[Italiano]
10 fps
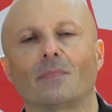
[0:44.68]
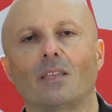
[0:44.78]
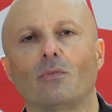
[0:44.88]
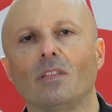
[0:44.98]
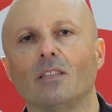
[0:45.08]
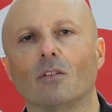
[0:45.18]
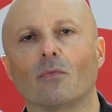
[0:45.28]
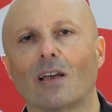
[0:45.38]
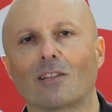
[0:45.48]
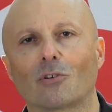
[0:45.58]
e quindi non
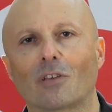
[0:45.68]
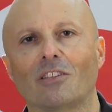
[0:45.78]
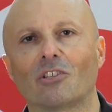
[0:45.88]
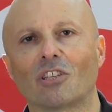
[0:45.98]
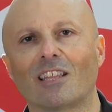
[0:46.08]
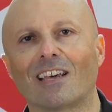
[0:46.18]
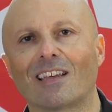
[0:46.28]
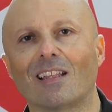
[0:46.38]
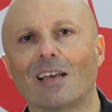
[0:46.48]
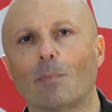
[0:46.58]
fa altro che
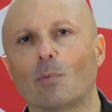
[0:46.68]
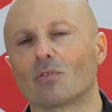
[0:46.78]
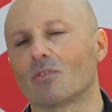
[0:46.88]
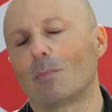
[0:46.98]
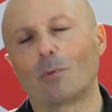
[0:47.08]
decelerare al posto del